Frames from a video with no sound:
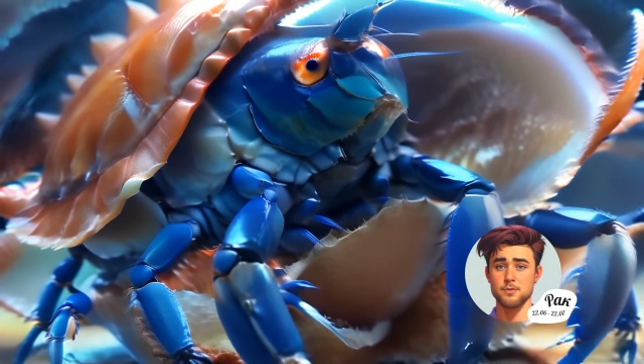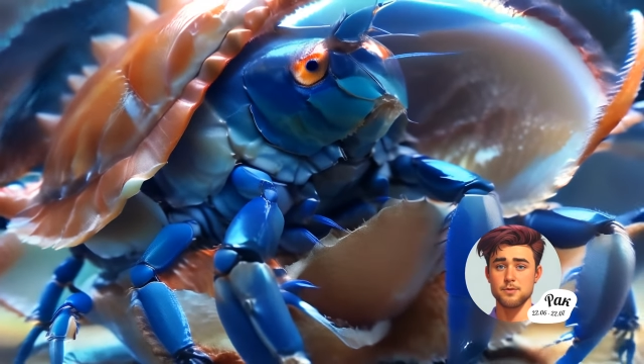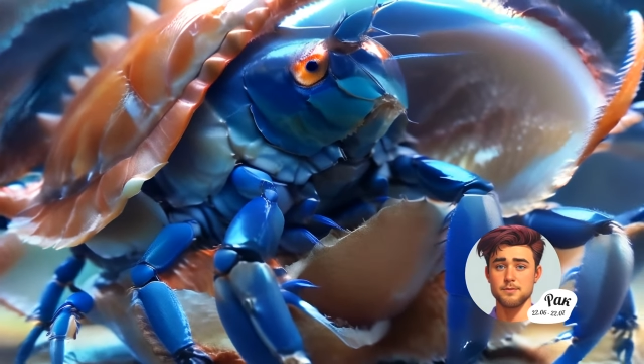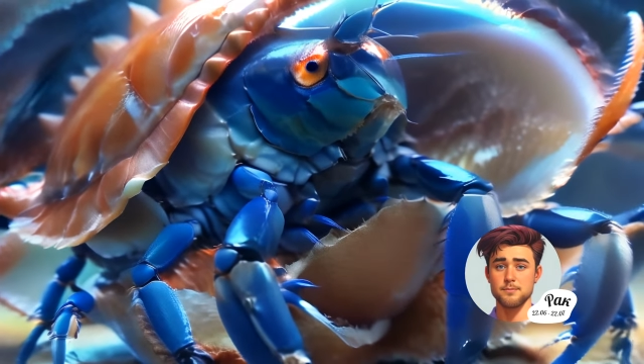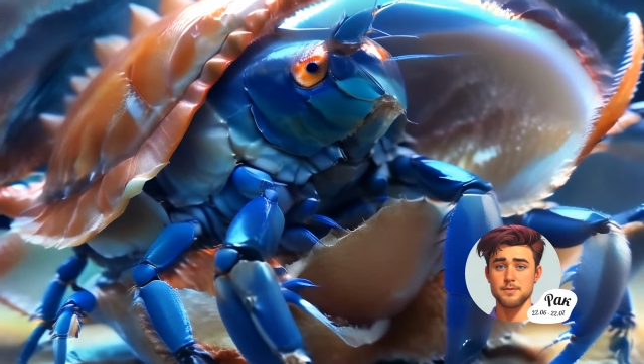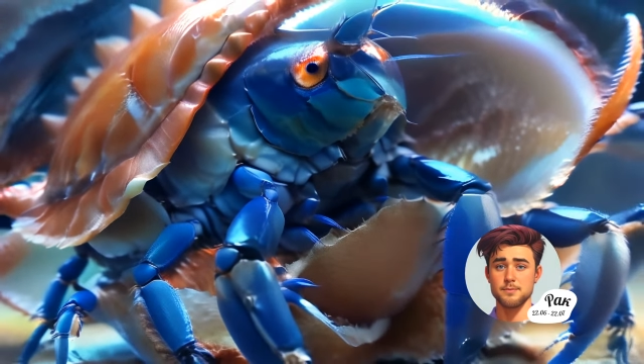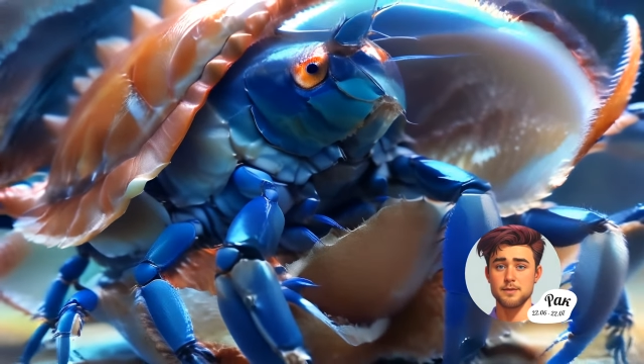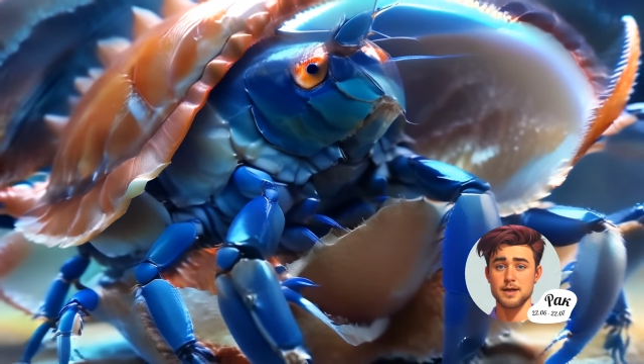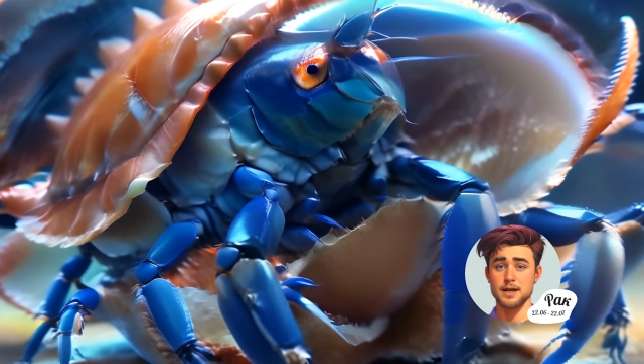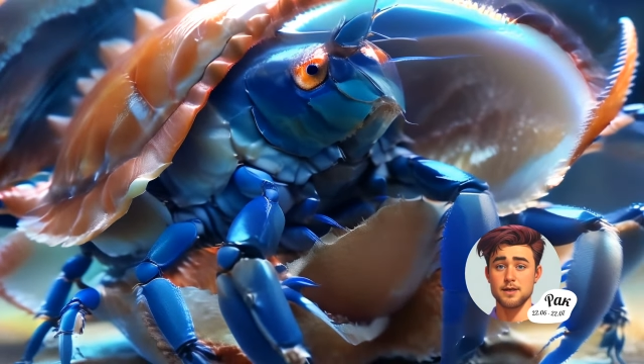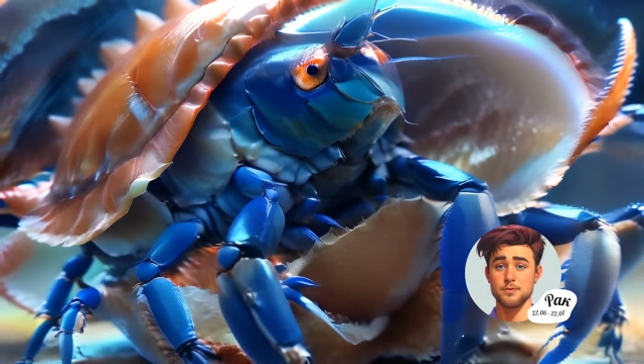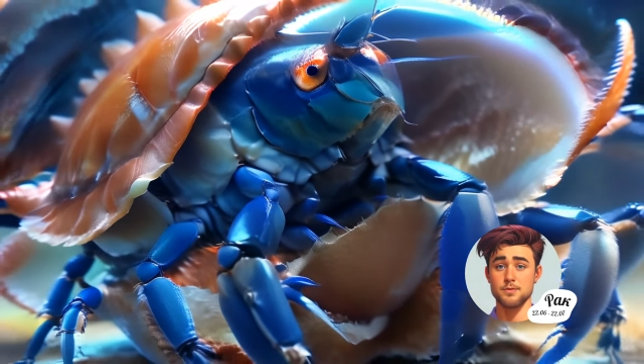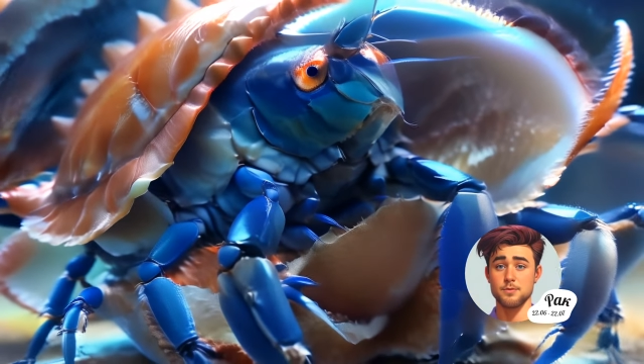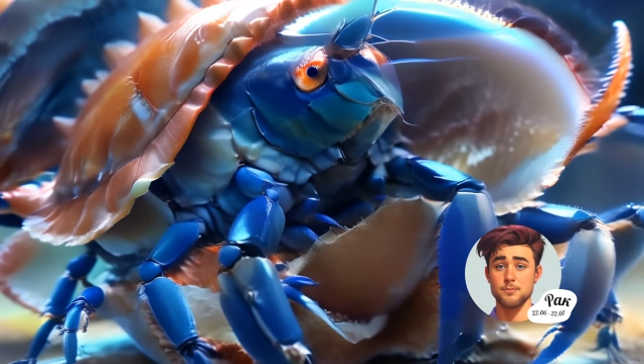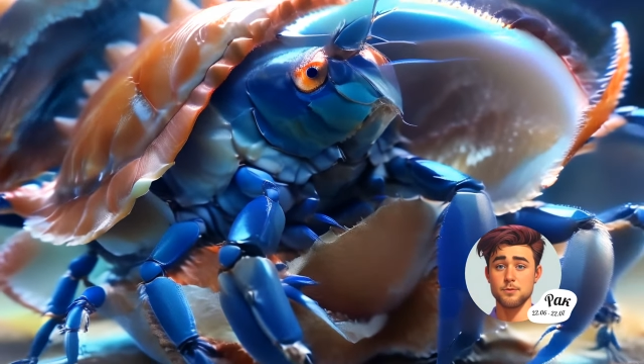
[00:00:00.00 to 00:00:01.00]

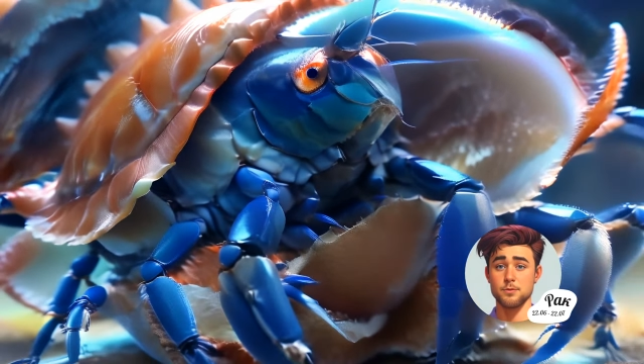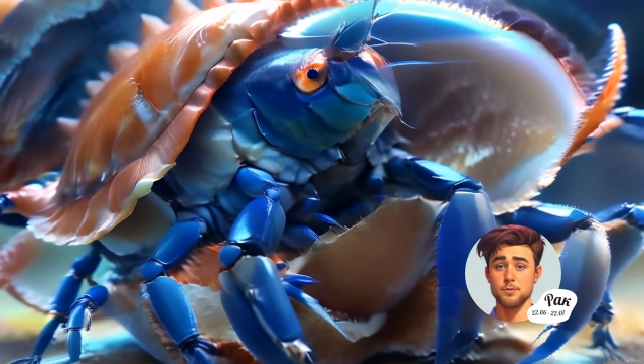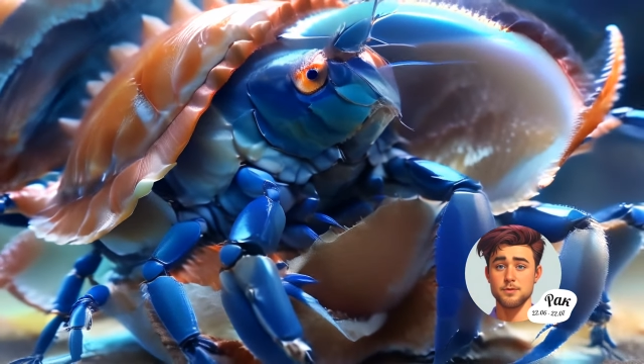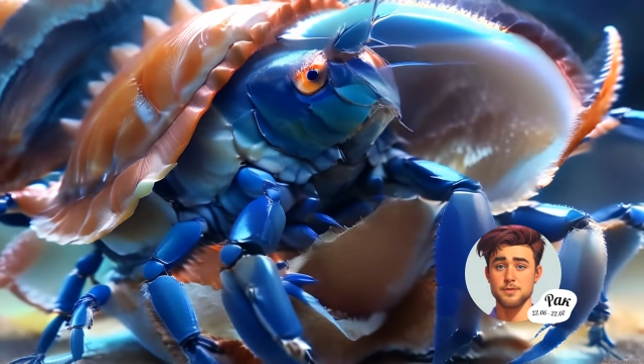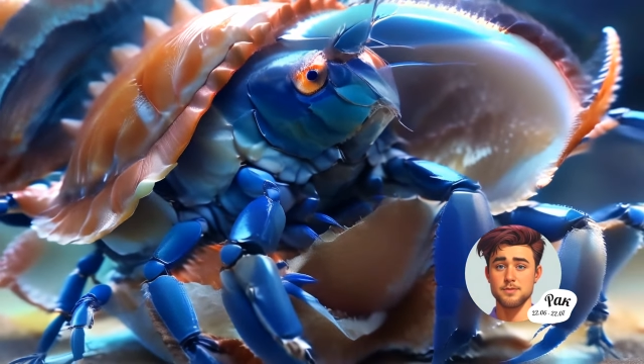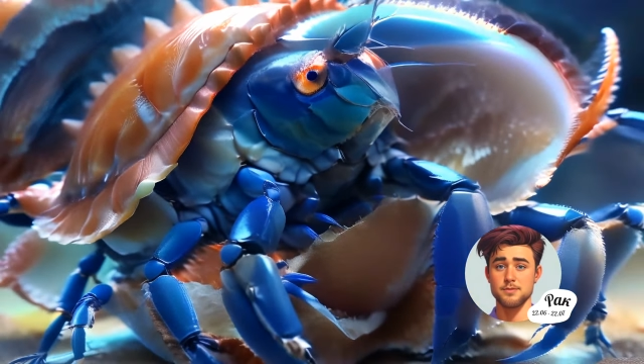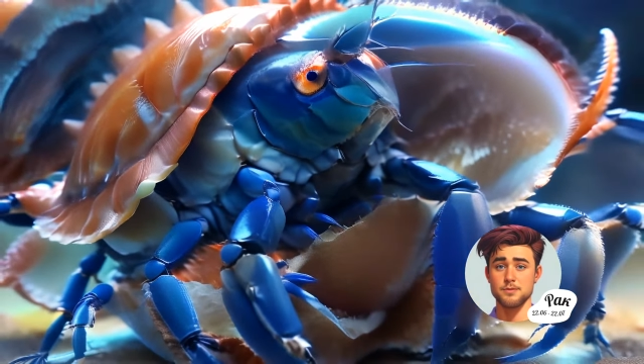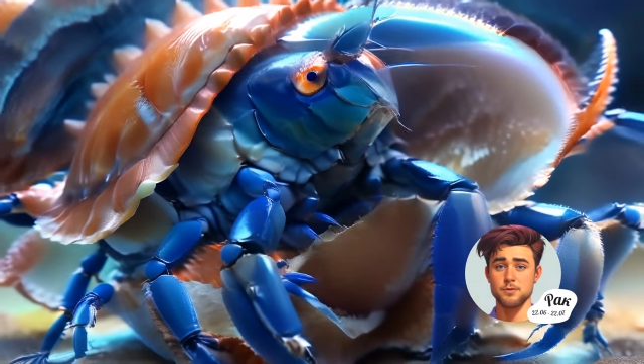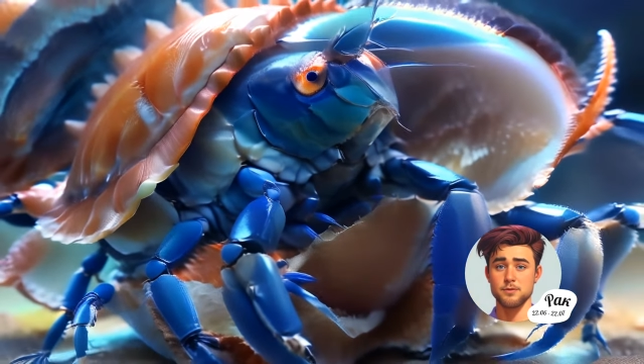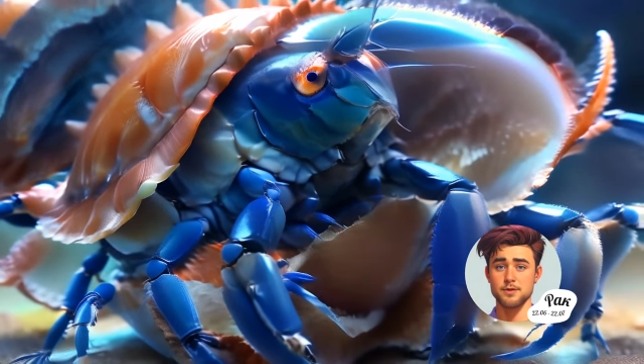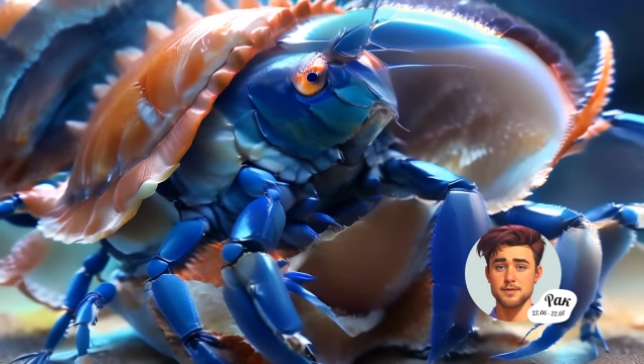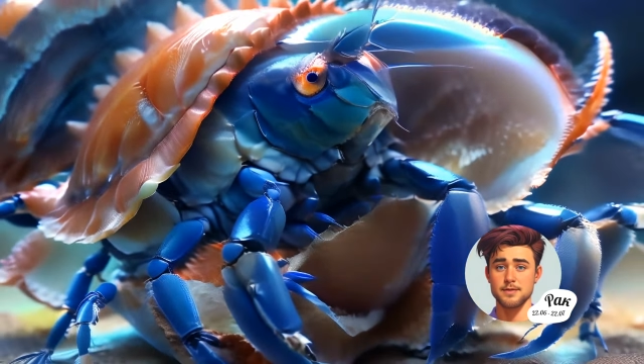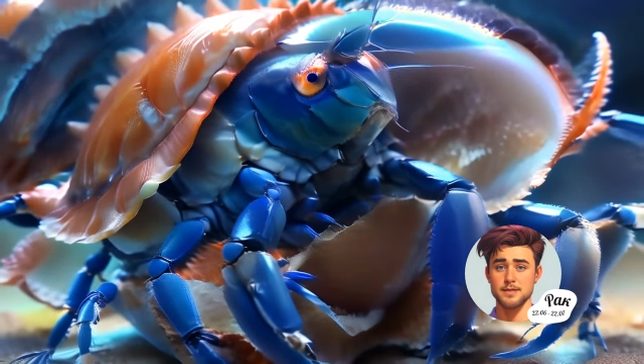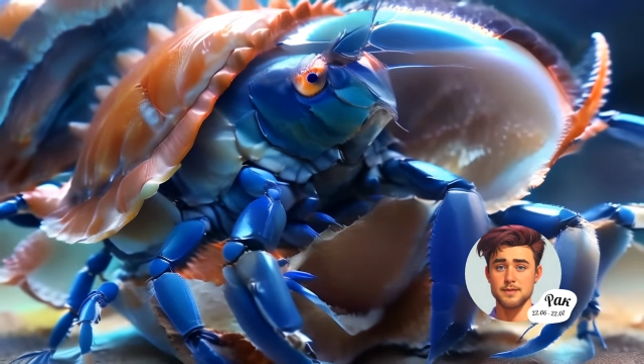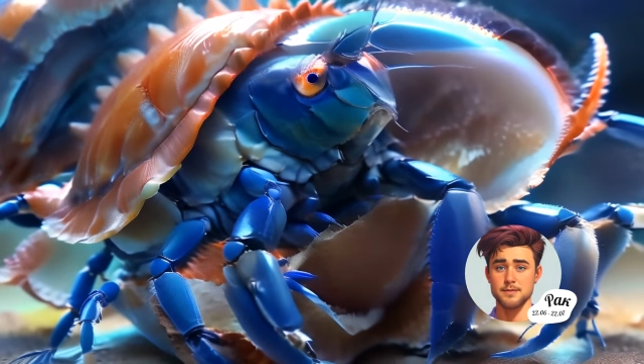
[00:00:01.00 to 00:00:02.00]
удовлетворяющего обе
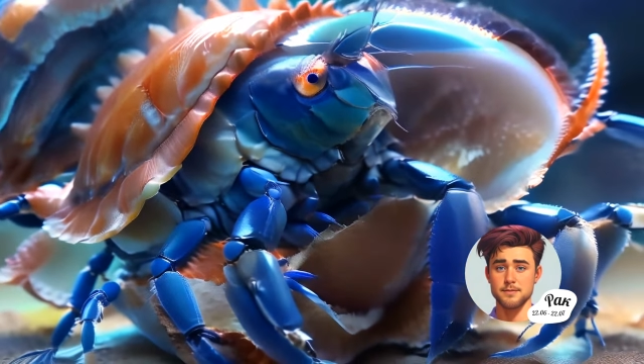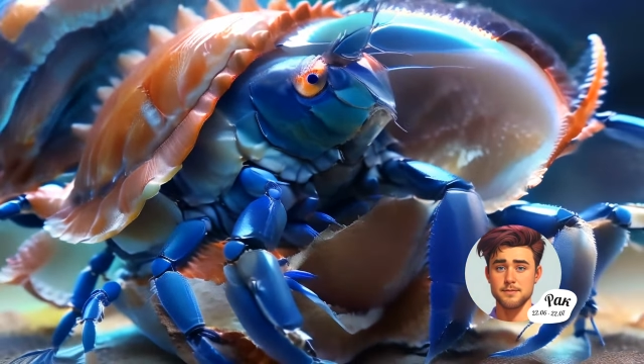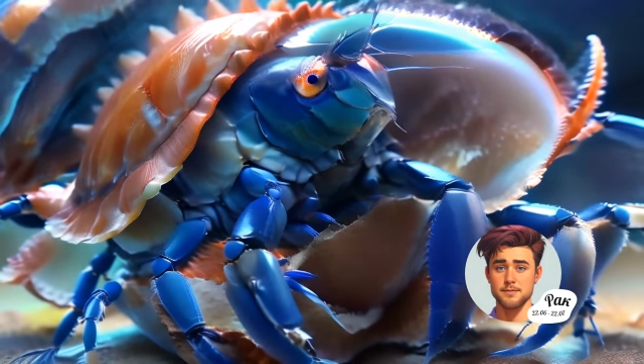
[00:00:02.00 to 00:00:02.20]
стороны.